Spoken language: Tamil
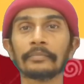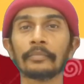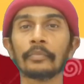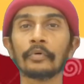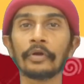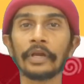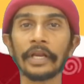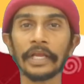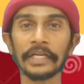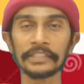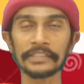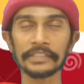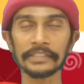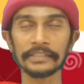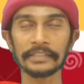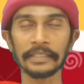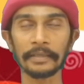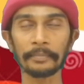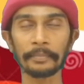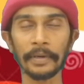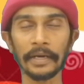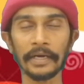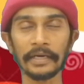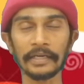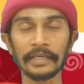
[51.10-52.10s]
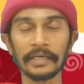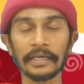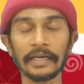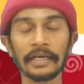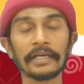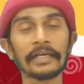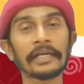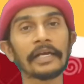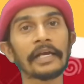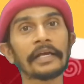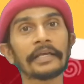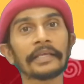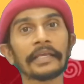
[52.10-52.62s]
முன்னேற்றத்தை
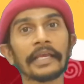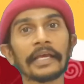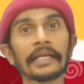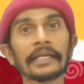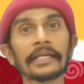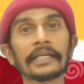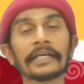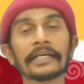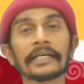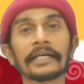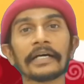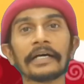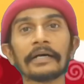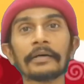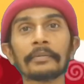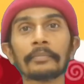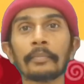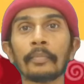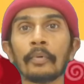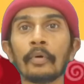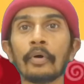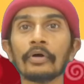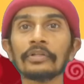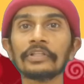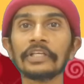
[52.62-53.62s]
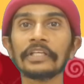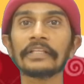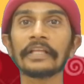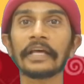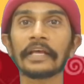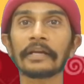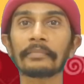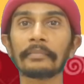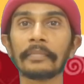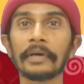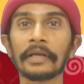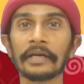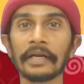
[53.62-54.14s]
பார்க்கலாம் ஏன்னாக்கா போதி
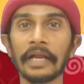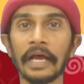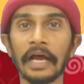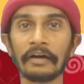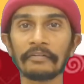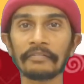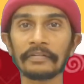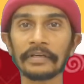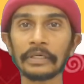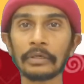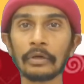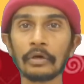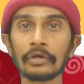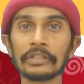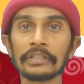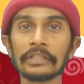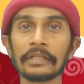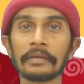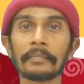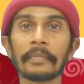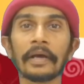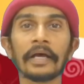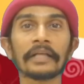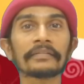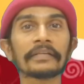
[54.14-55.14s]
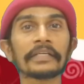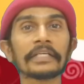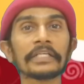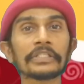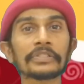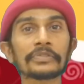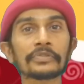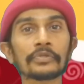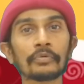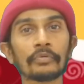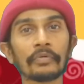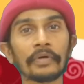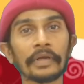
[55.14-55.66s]
தர்மர் அவரும் இந்த மாதிரி
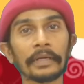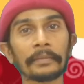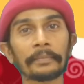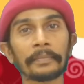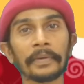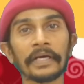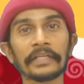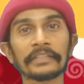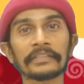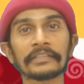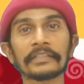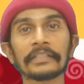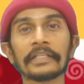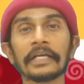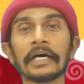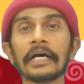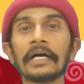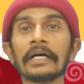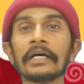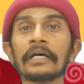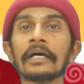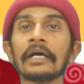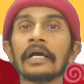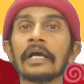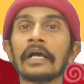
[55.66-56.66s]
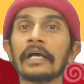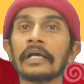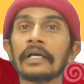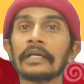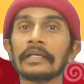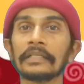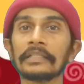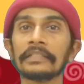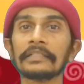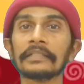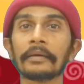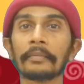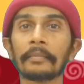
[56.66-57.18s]
சுவரை பார்த்து தான்
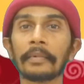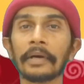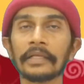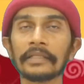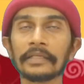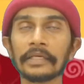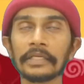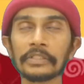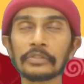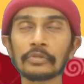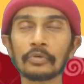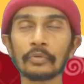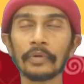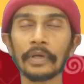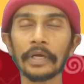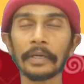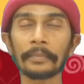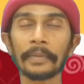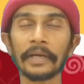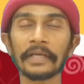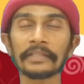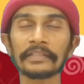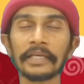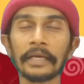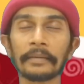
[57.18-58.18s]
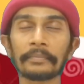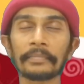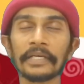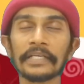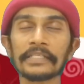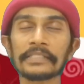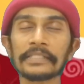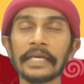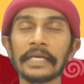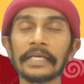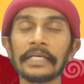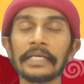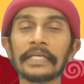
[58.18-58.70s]
இந்த மாதிரி சுவரை பார்த்து
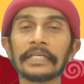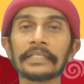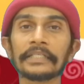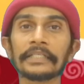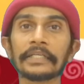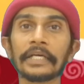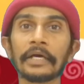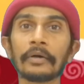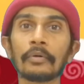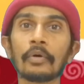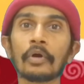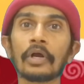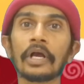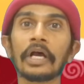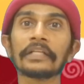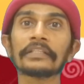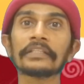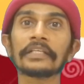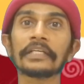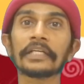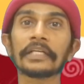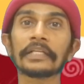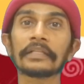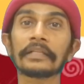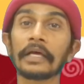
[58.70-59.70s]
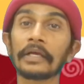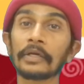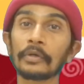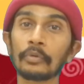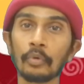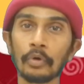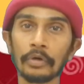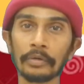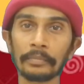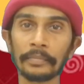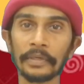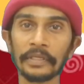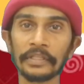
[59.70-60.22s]
அப்படியே சைலண்டா உட்காந்து இருந்தாரு
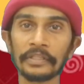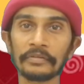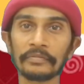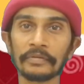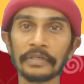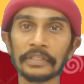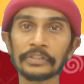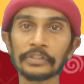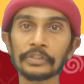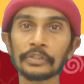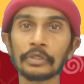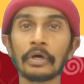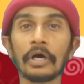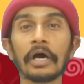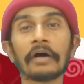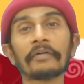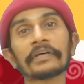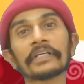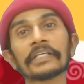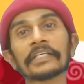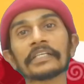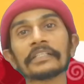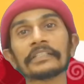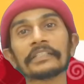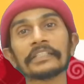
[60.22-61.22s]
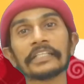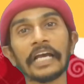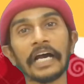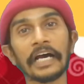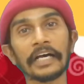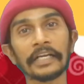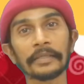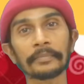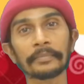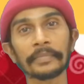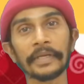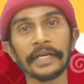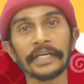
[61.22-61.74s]
ஒன்பது வருஷம் அவருக்கு
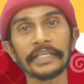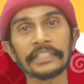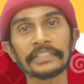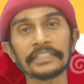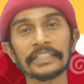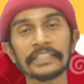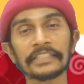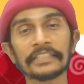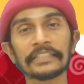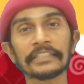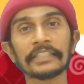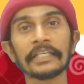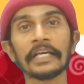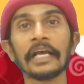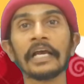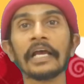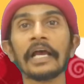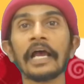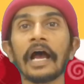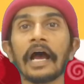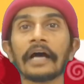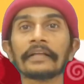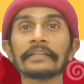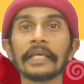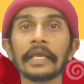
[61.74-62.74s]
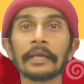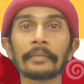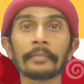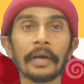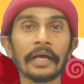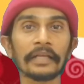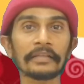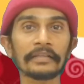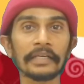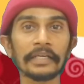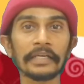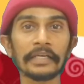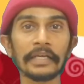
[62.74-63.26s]
ஞானம் கிடைச்சது அதே
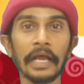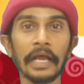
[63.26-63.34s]
மாதிரி